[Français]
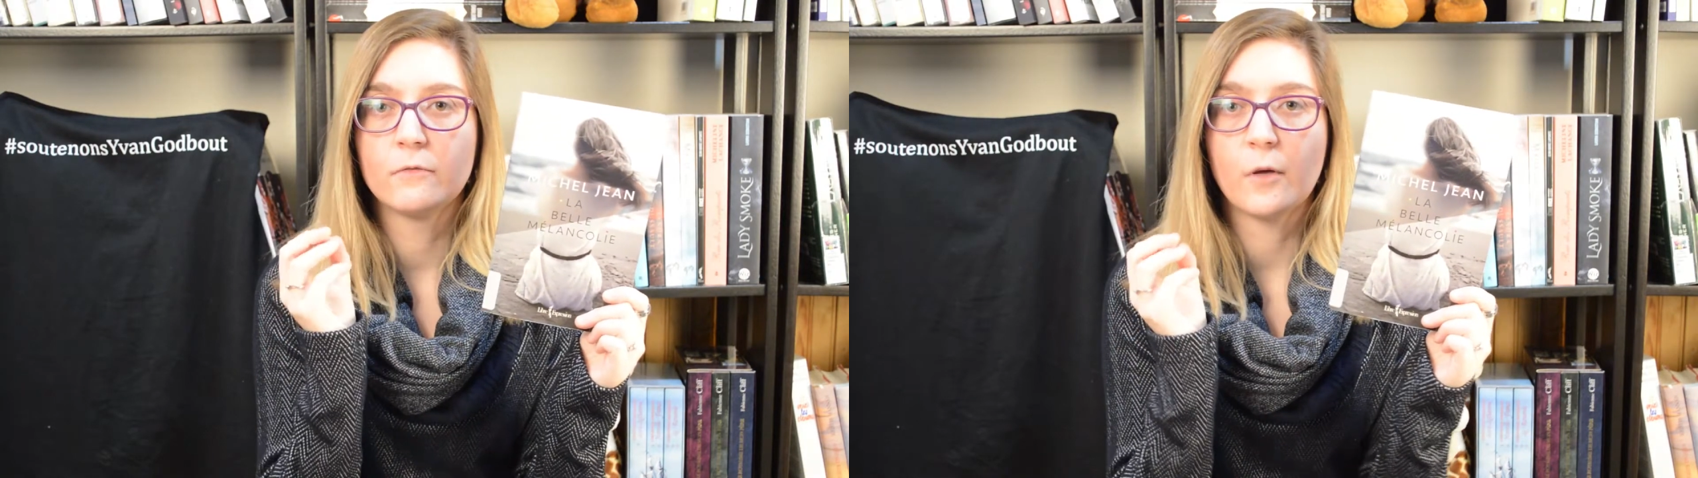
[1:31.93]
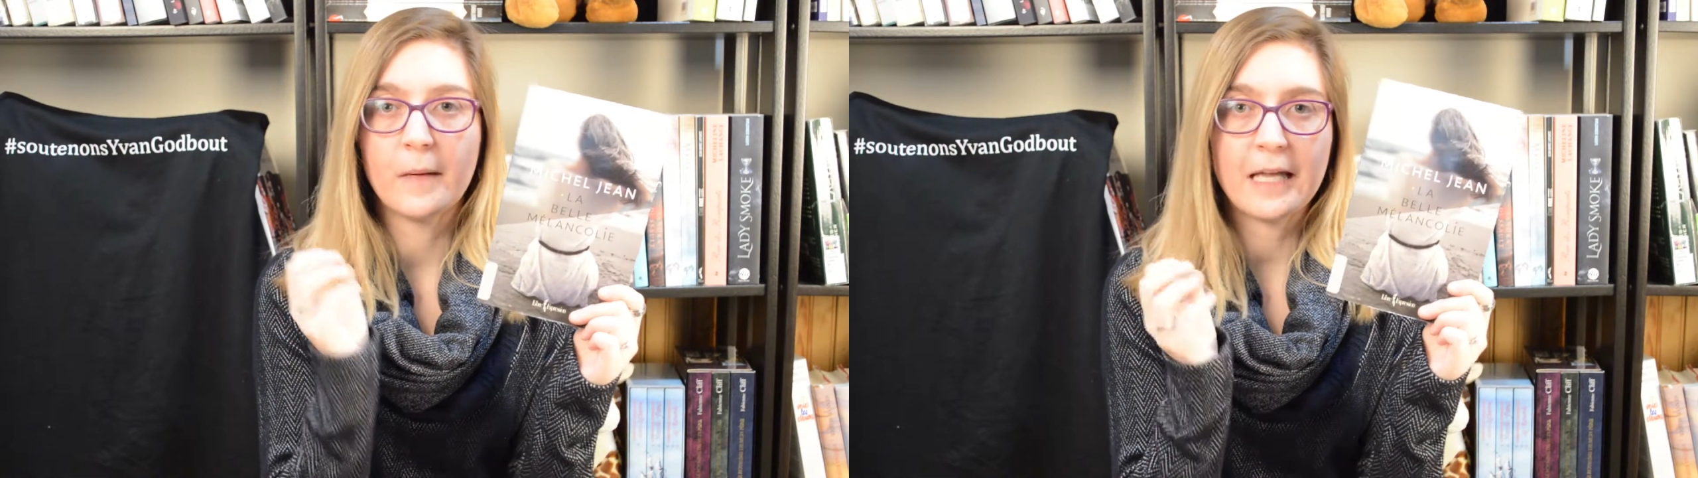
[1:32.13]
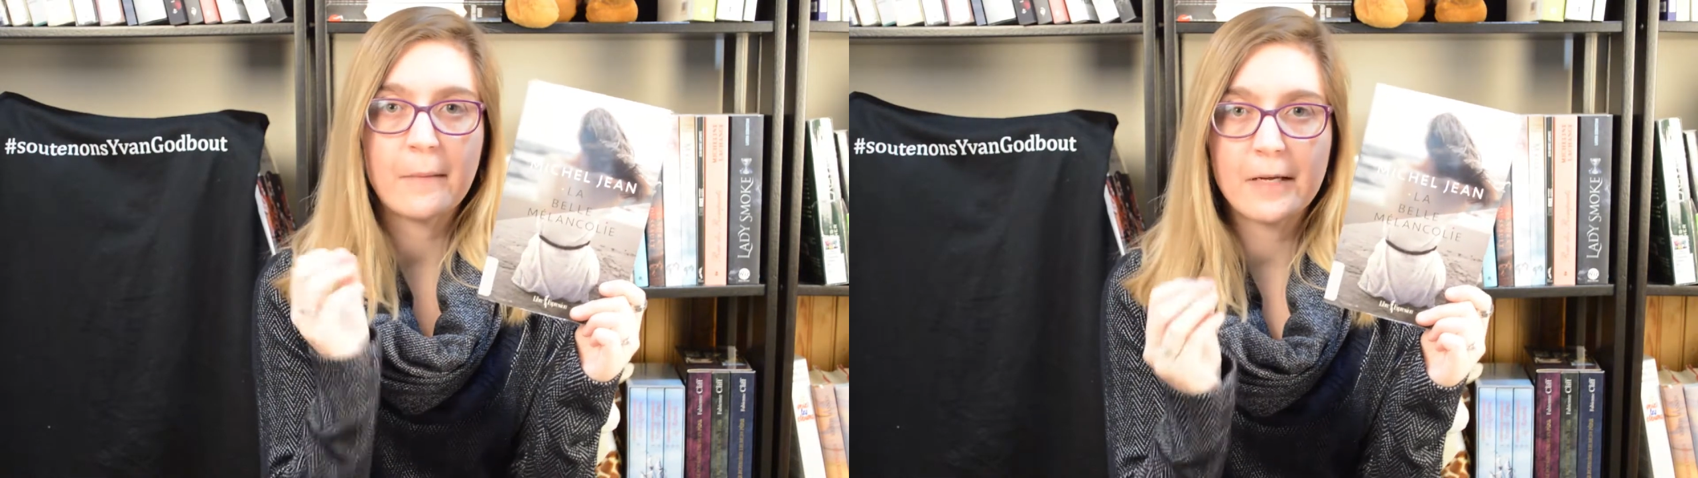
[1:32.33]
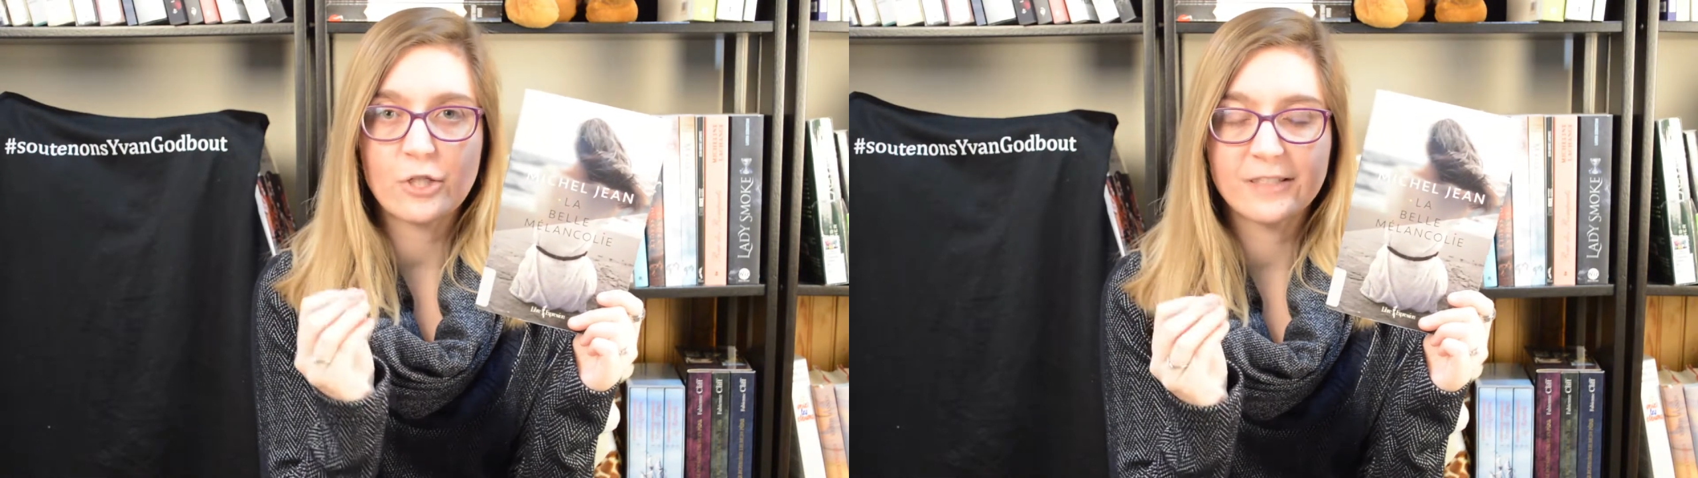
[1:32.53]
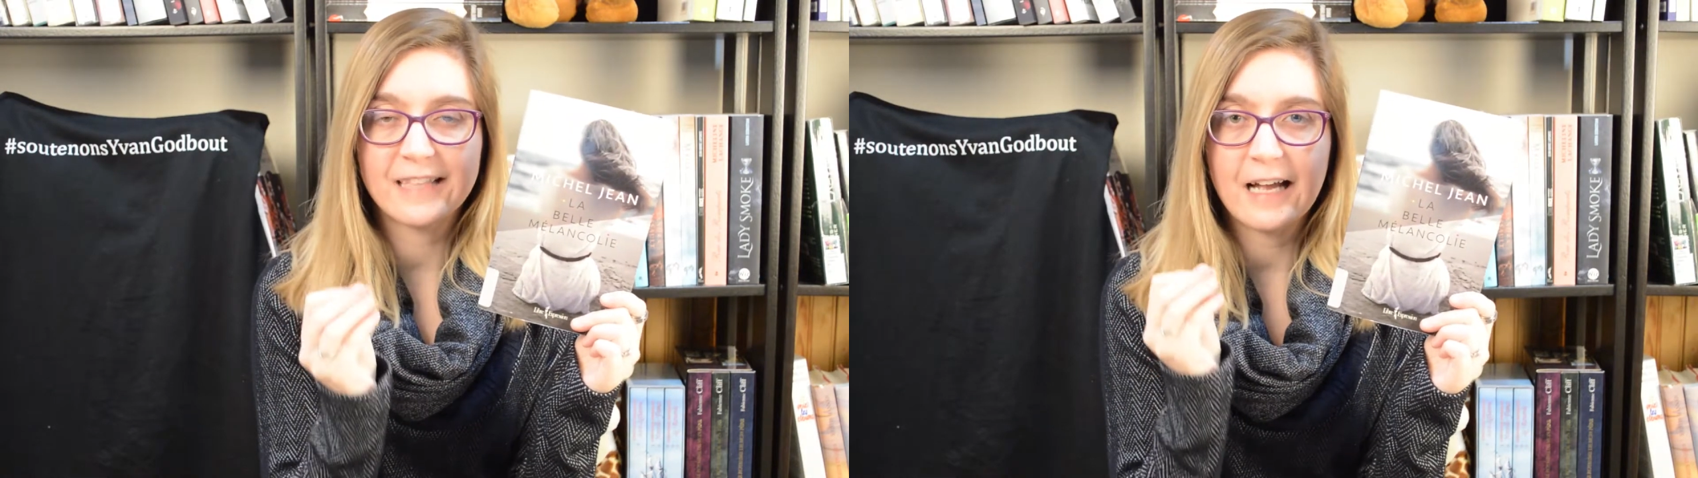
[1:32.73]
de manière
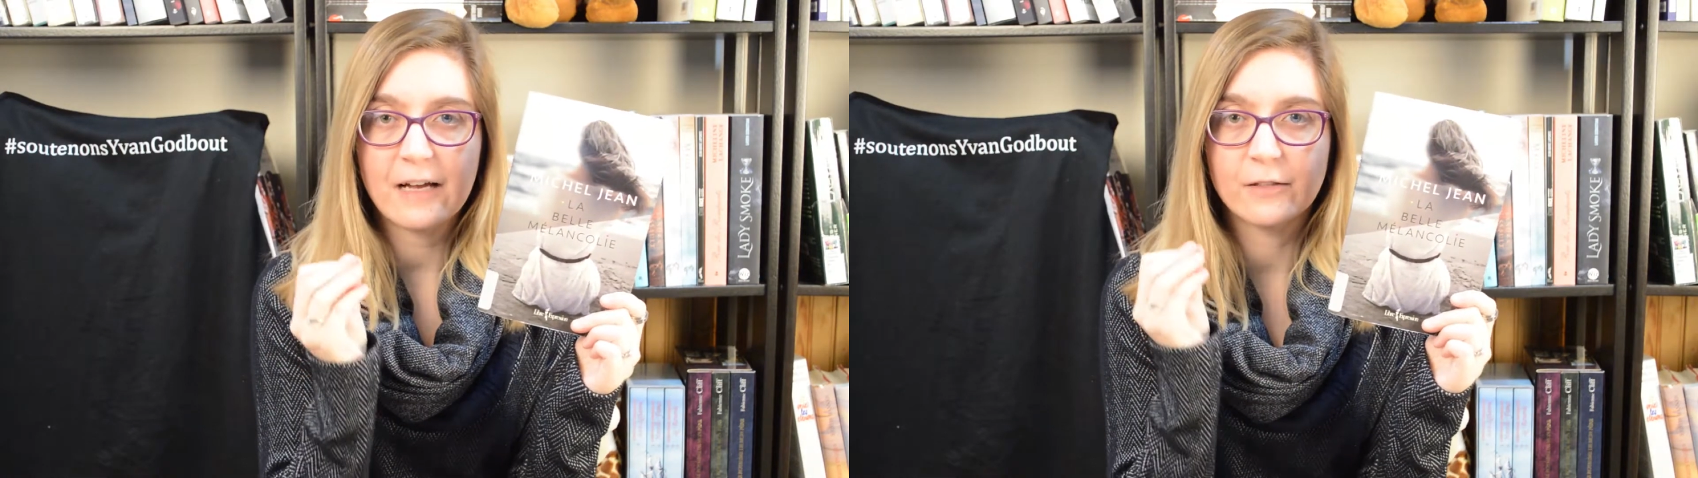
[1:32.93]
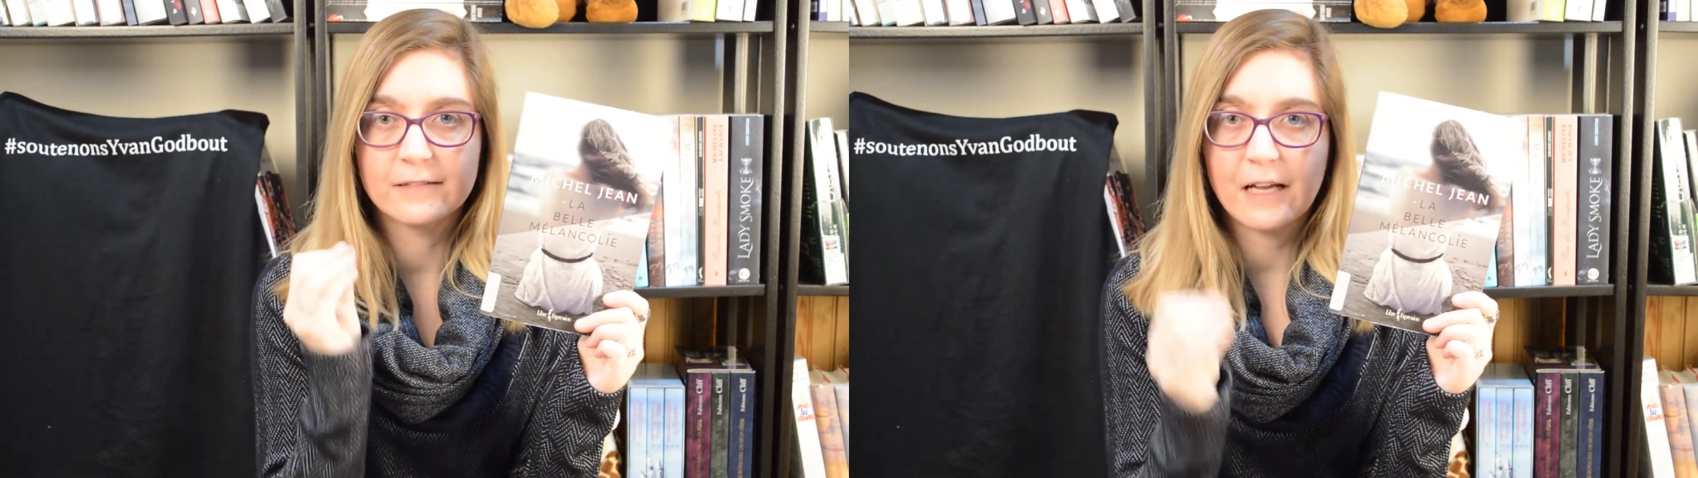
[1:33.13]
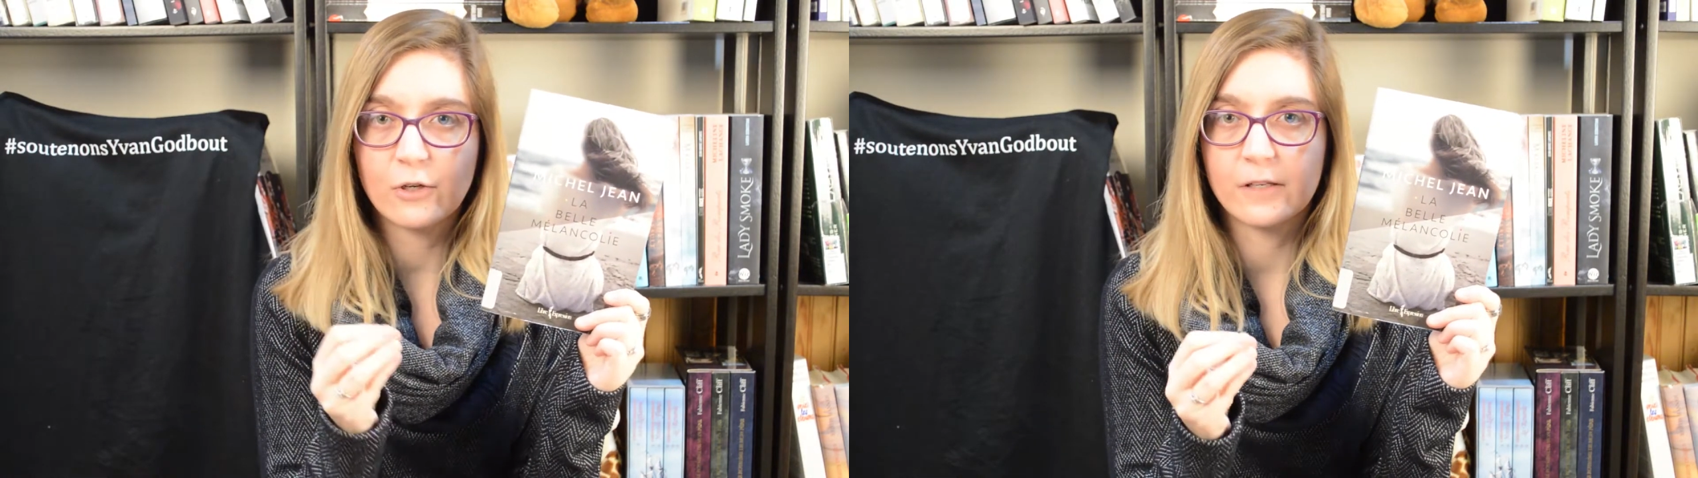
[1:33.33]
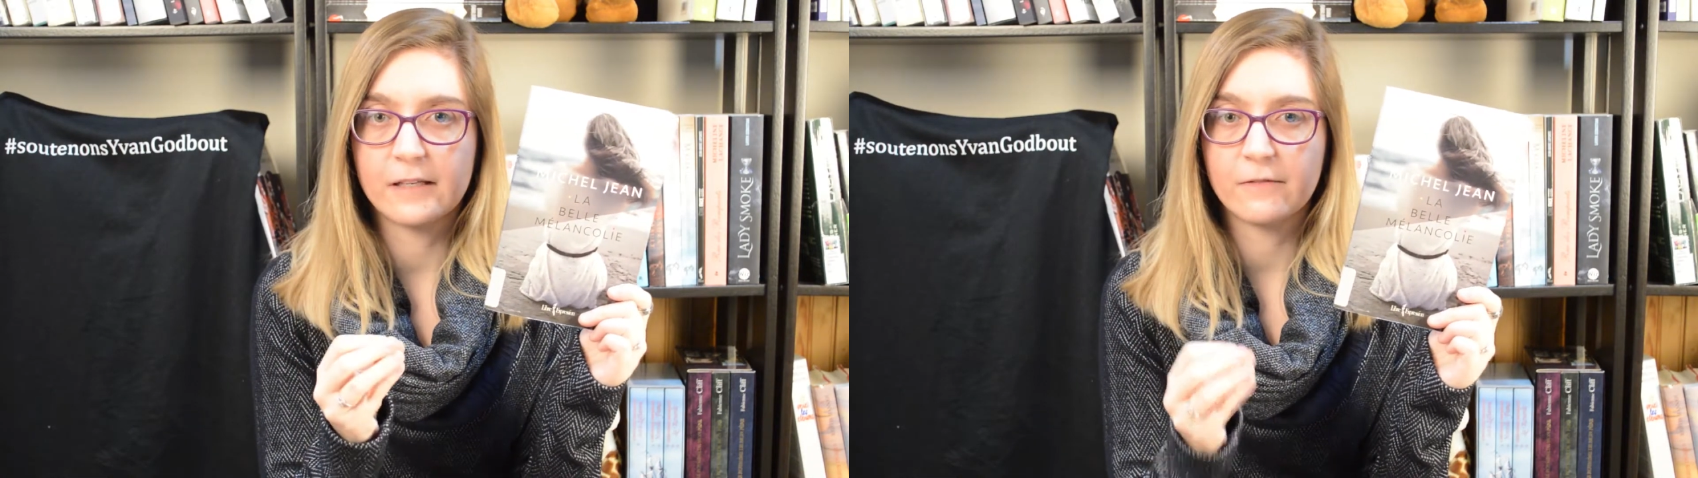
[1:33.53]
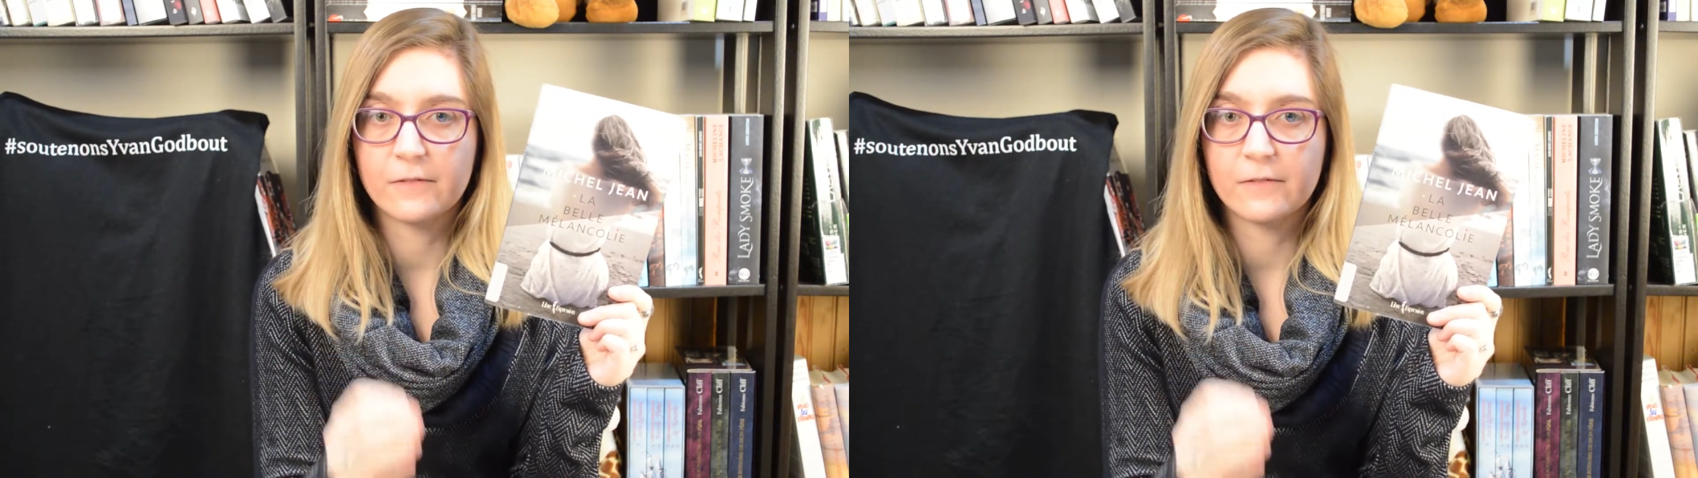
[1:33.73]
majoritaire dans le livre.